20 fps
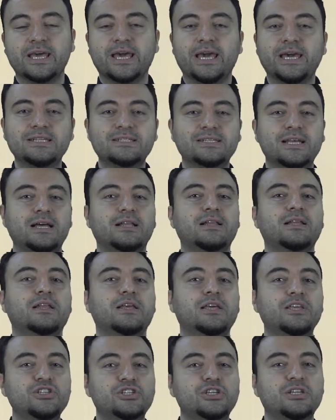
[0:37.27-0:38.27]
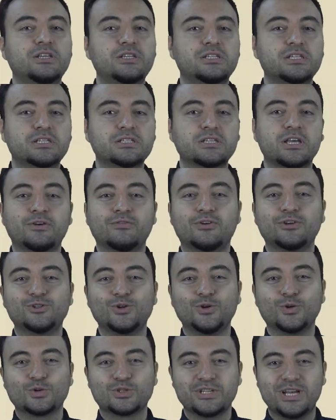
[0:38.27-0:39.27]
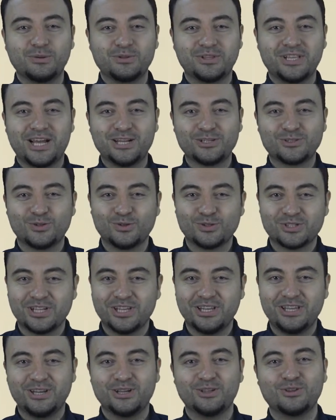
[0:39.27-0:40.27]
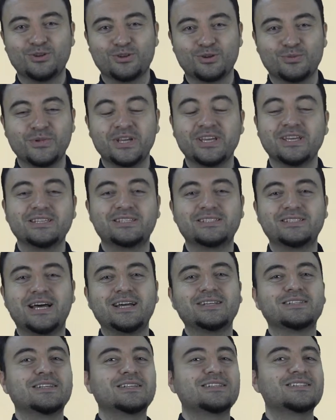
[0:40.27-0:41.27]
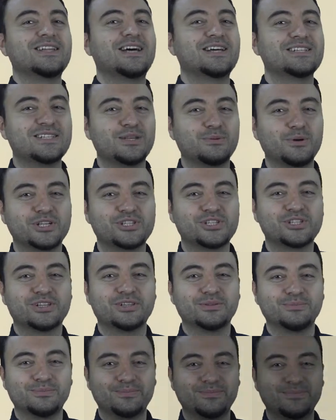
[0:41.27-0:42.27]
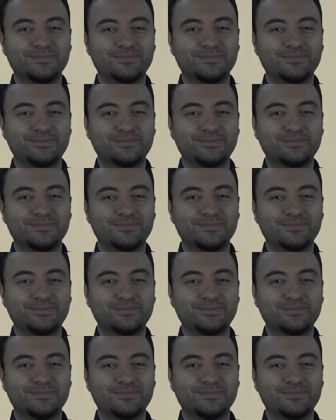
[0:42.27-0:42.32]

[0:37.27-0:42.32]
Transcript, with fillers: eserleri inceleyeceğiz ve çok güzel bir ders olacağına inanıyorum. İsterseniz derse başlayalım.